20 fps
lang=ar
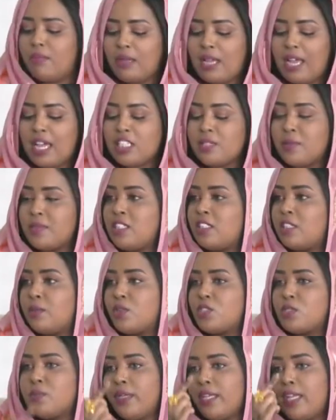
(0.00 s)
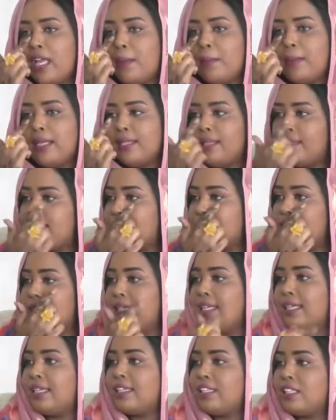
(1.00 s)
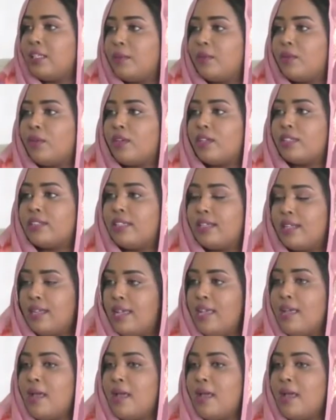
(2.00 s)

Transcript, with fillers: حاجه بسيطه باصبعي اعمل تحت العين كده بالكوركتر